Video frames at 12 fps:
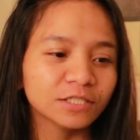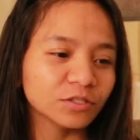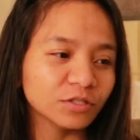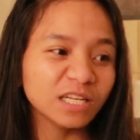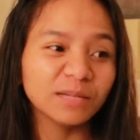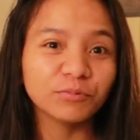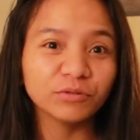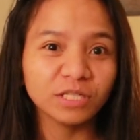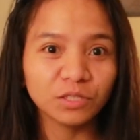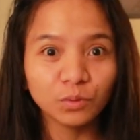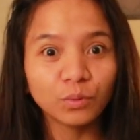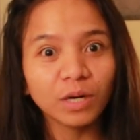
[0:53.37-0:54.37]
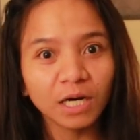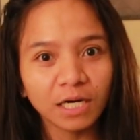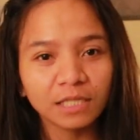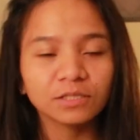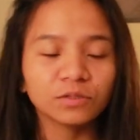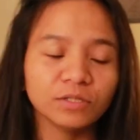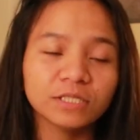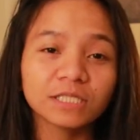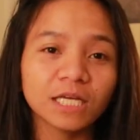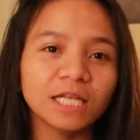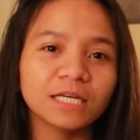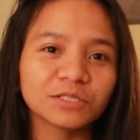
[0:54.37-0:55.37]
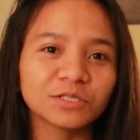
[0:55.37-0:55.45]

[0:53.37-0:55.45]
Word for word: So, dili pwede duha. So, isa lang.